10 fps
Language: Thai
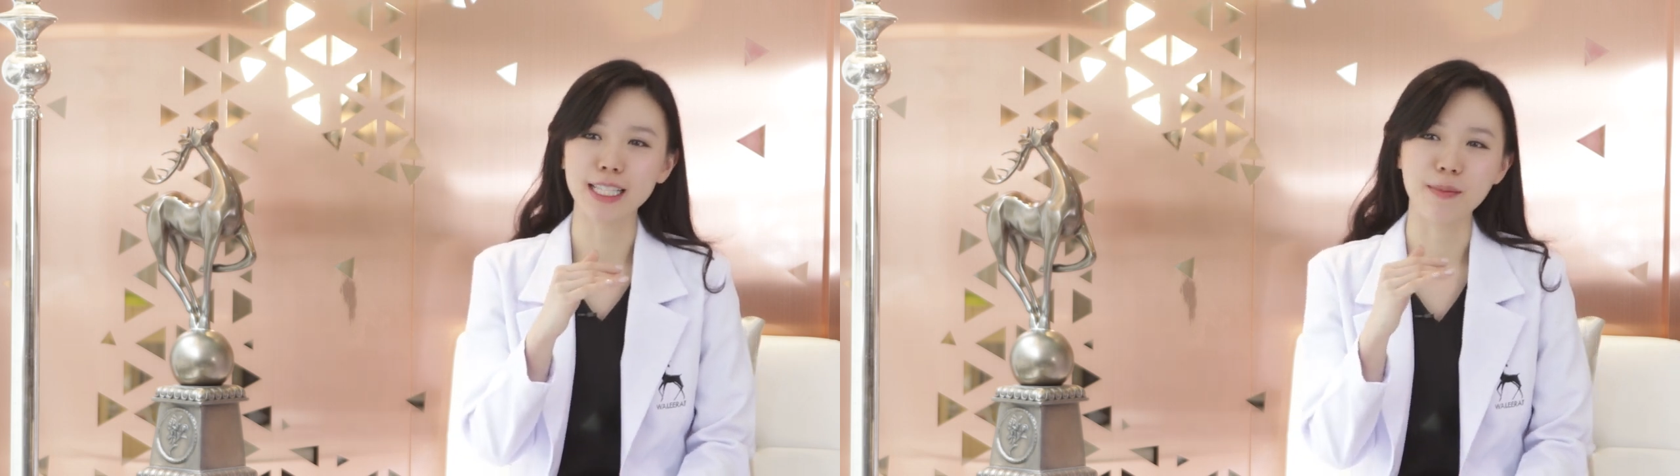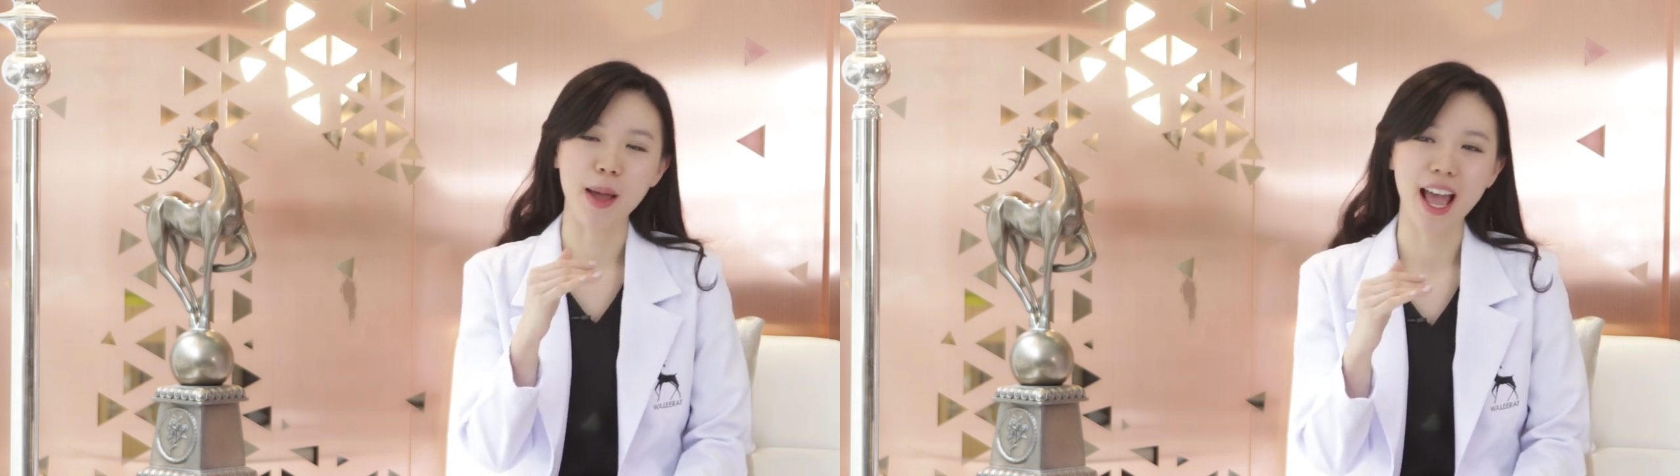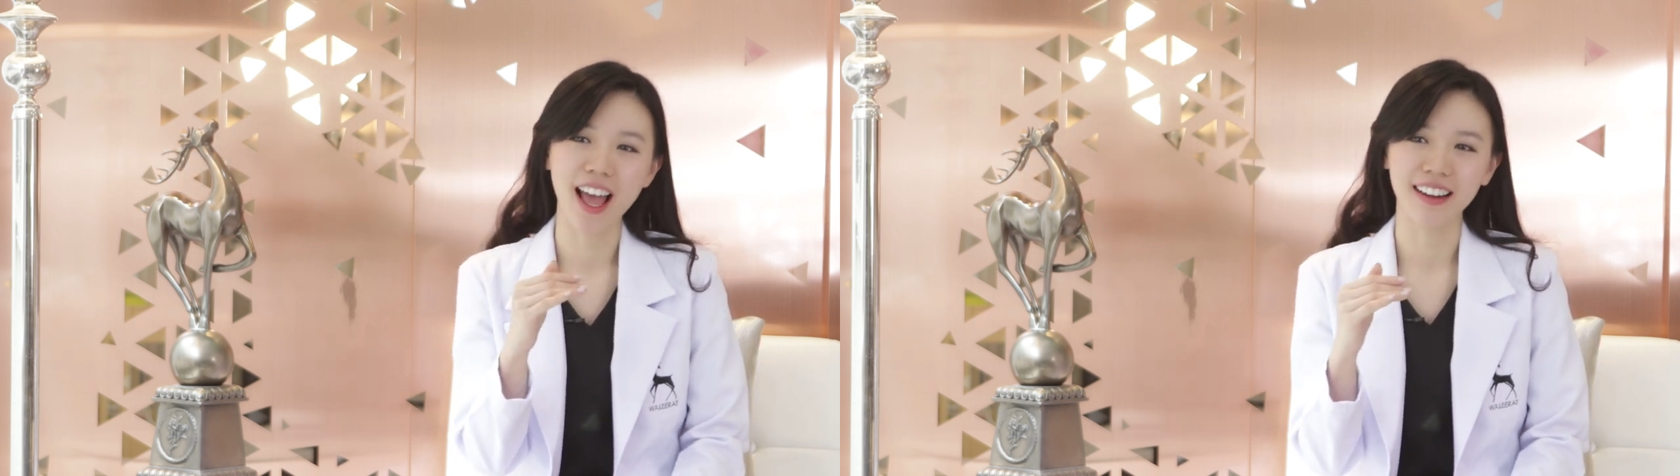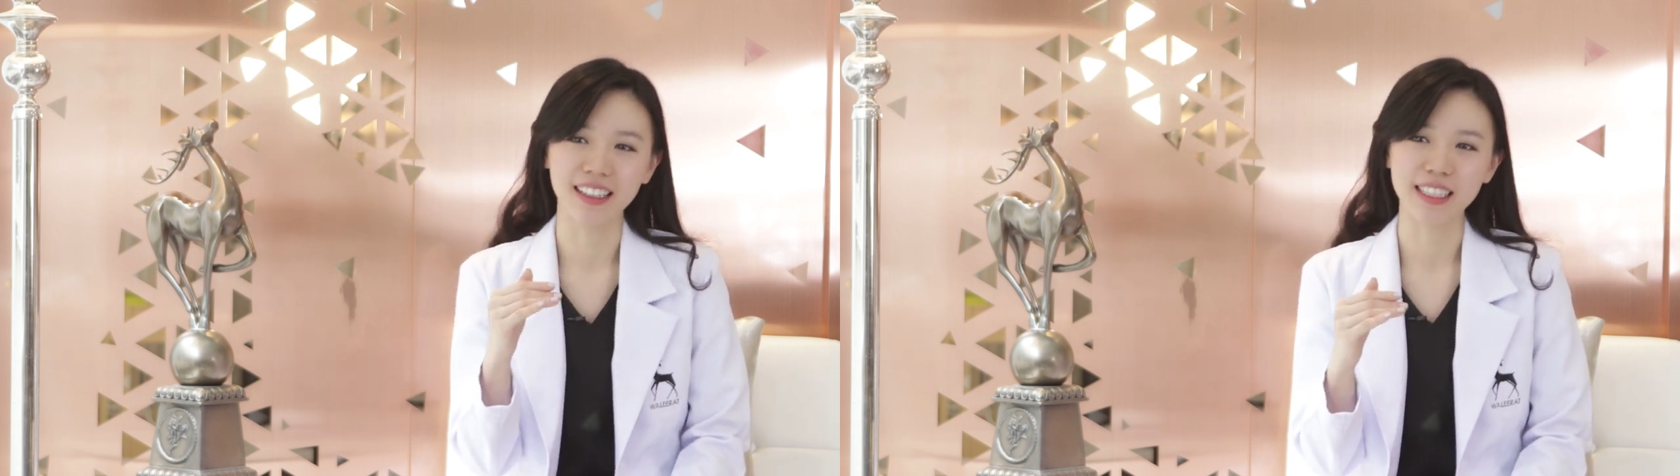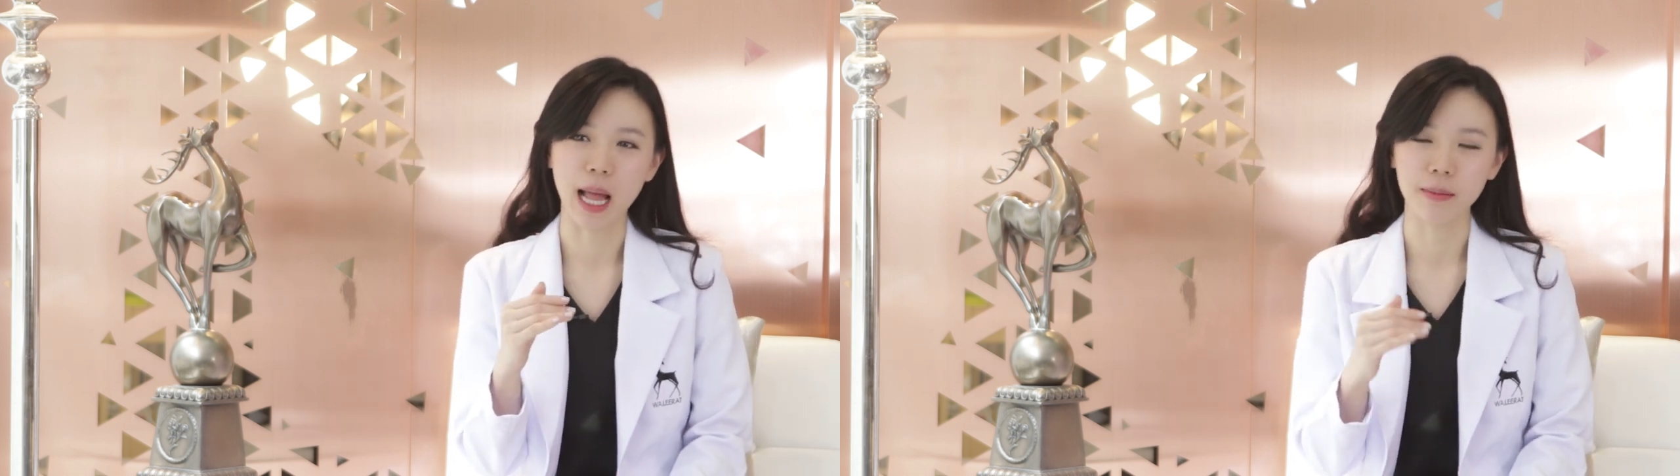
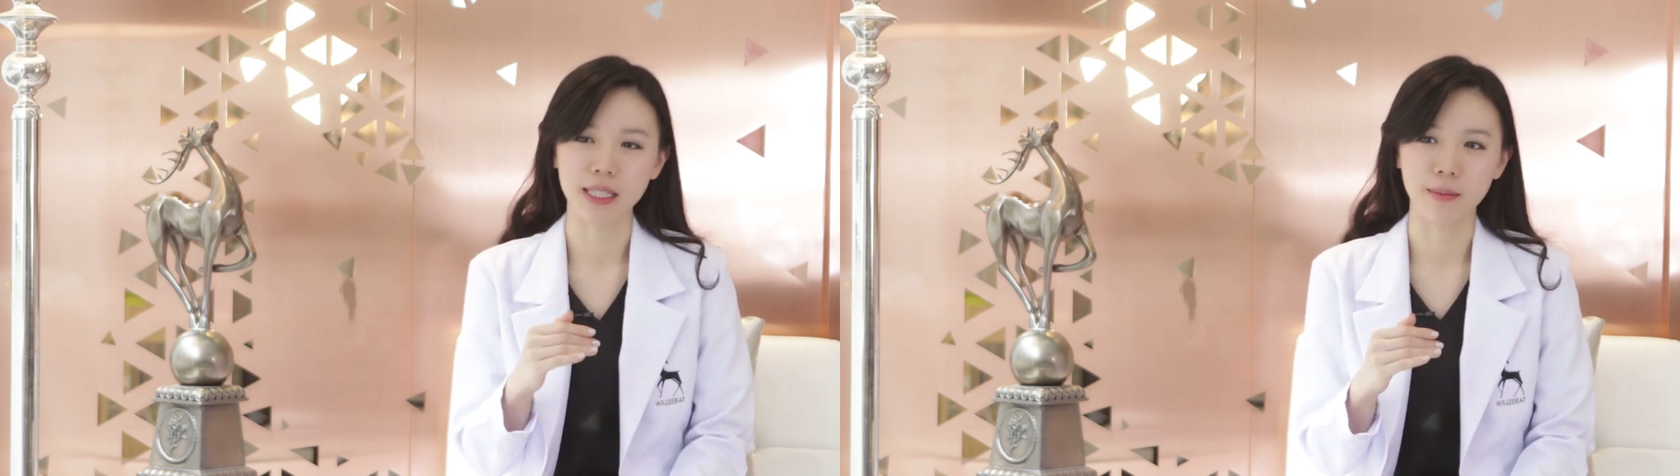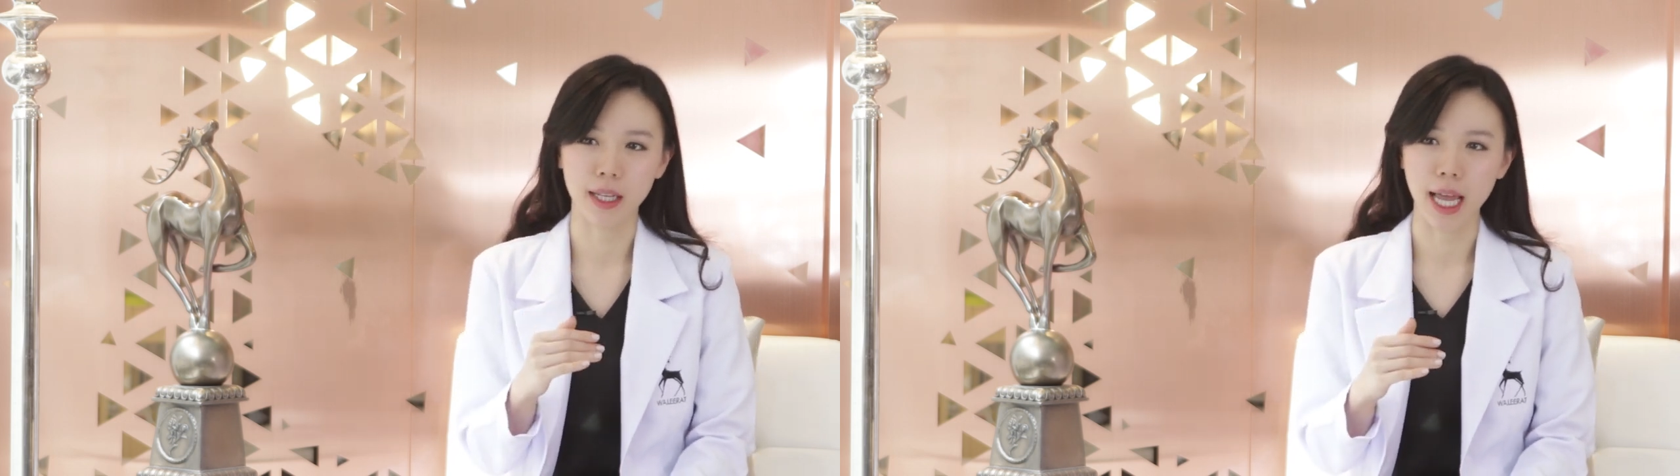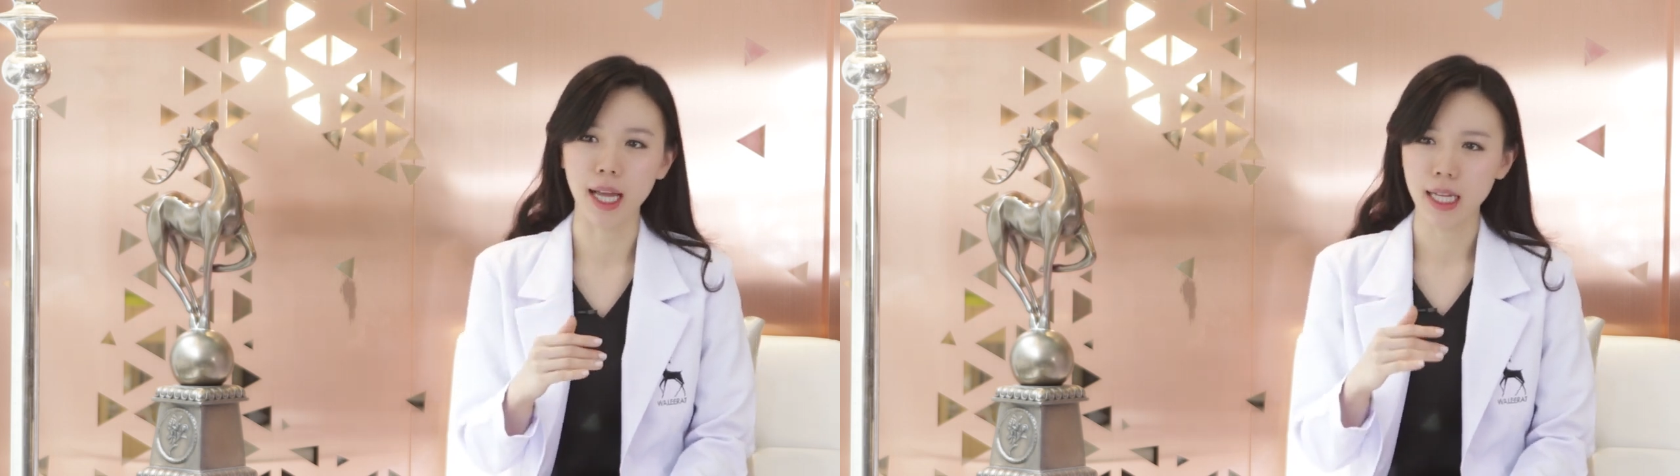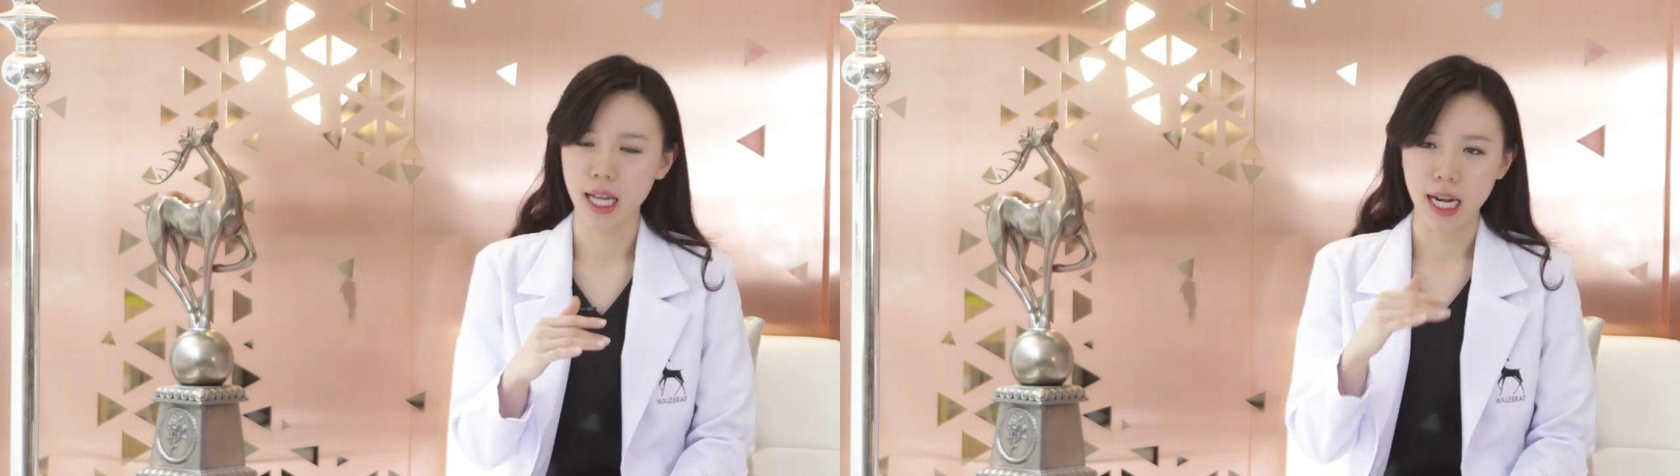25-30 อย่างเงี้ย